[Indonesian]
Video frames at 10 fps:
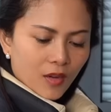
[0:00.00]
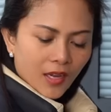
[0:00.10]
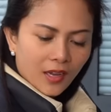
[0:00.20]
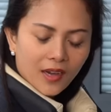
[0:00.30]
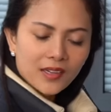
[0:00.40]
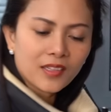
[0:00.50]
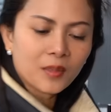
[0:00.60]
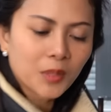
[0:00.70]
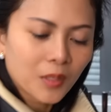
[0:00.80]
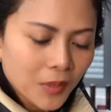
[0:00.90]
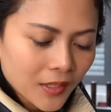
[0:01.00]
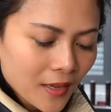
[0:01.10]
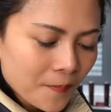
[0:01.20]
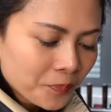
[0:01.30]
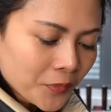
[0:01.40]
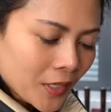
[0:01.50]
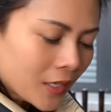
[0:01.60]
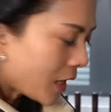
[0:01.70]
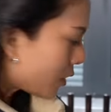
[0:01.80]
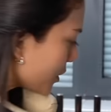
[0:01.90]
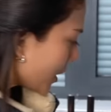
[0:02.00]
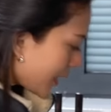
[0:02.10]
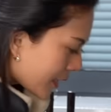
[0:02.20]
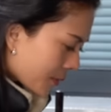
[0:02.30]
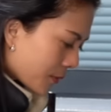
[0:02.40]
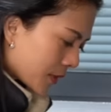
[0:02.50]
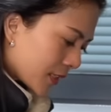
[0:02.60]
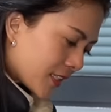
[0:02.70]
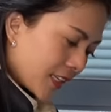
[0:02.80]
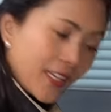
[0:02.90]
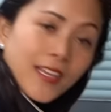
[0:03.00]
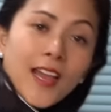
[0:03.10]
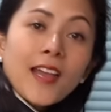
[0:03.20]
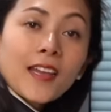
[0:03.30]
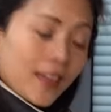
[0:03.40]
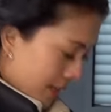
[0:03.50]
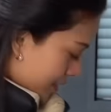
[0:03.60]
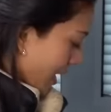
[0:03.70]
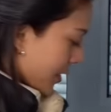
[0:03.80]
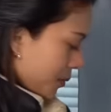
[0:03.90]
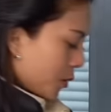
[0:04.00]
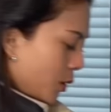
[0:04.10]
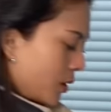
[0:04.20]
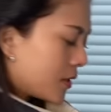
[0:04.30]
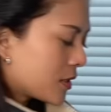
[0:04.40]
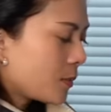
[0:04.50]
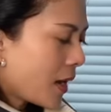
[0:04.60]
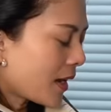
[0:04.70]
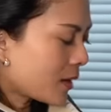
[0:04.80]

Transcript: heran ya teman-temannya kalau dilihat di, di sini ya cakep loh sebelah